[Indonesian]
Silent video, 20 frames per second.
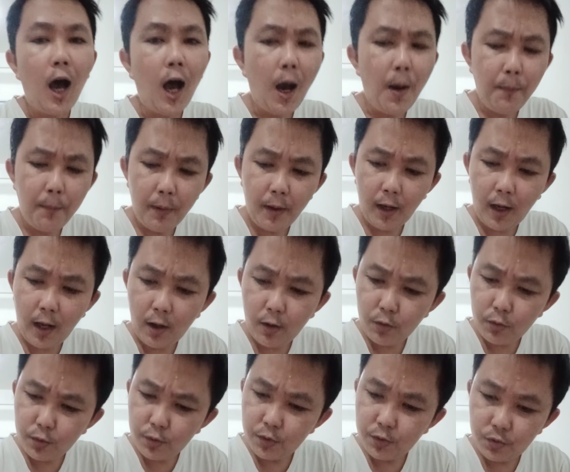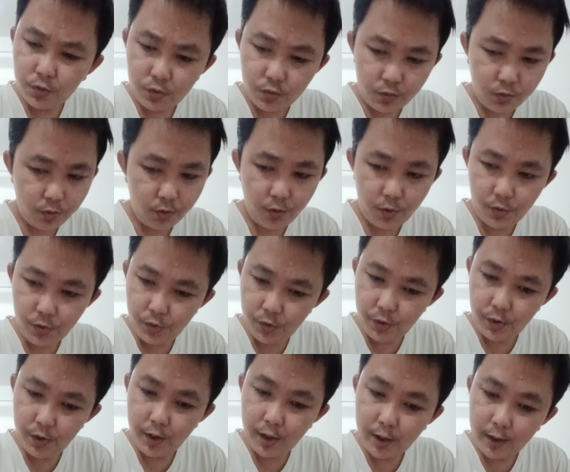Apel laut
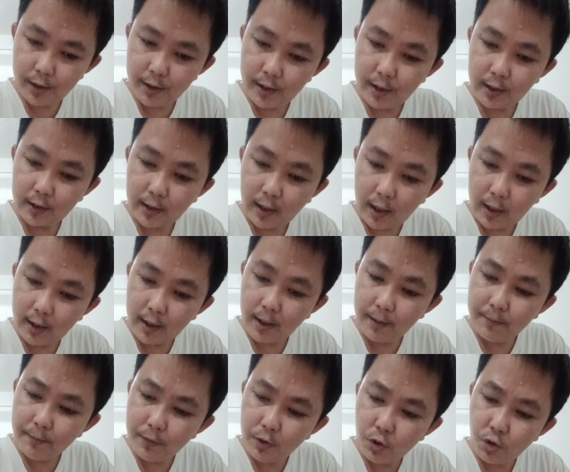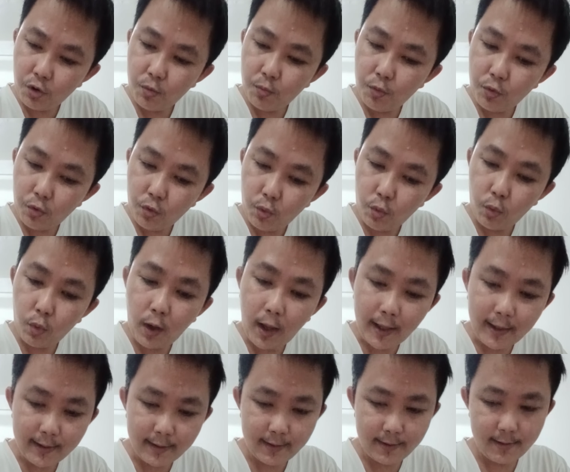yang dia tanam dirubung
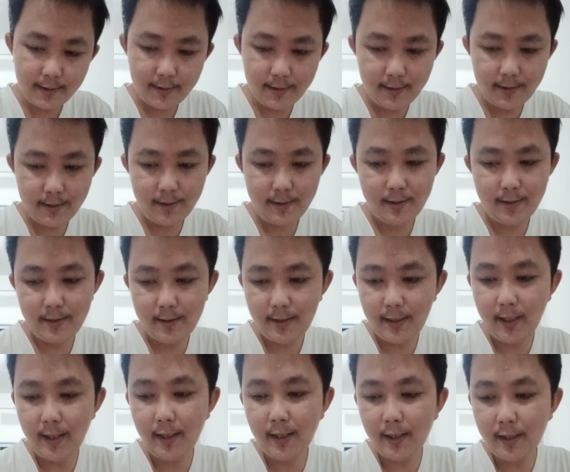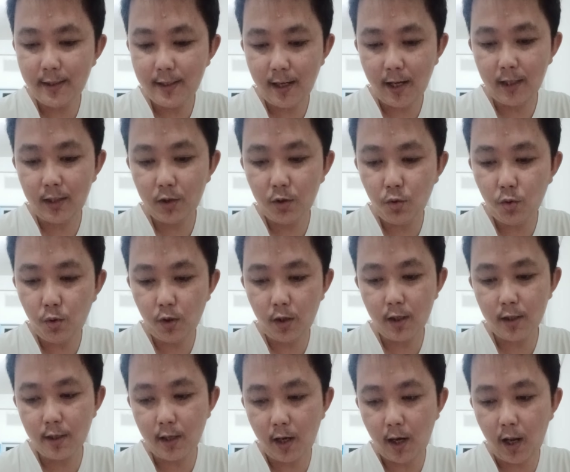ulat sehingga jatuh ke
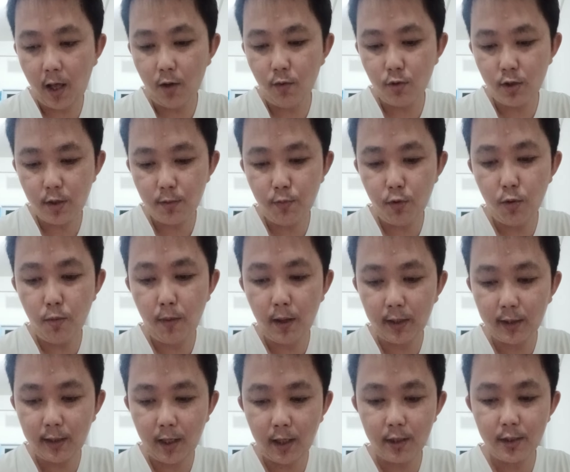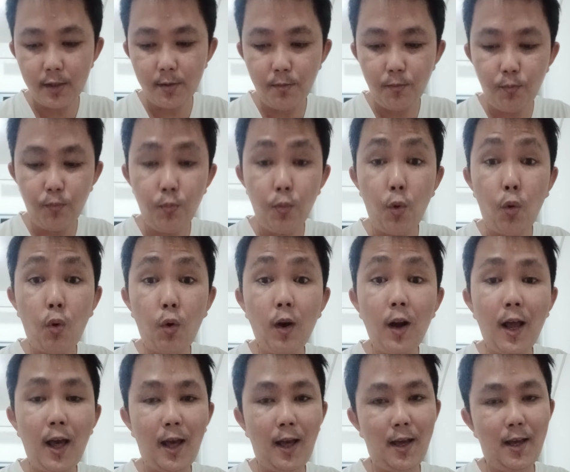dasar laut sebelum matang
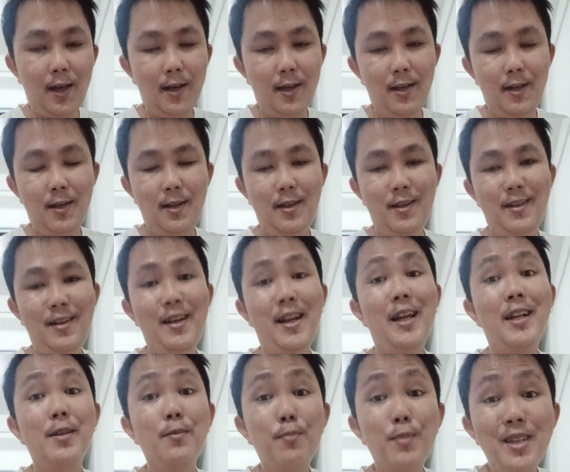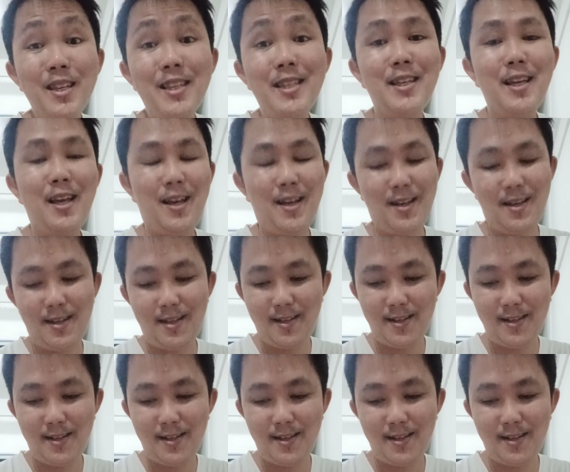sempurna dan bisa